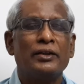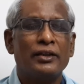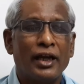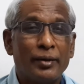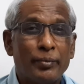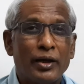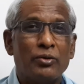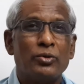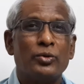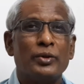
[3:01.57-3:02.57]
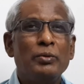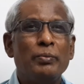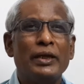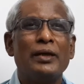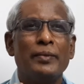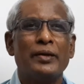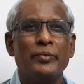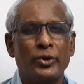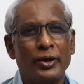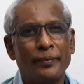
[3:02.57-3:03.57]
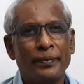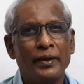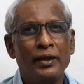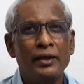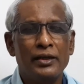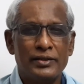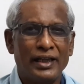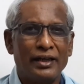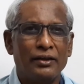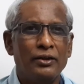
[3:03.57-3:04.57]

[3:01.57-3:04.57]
தாய்ப்பால் ஊட்டுவது மிக மிக முக்கியம் சரி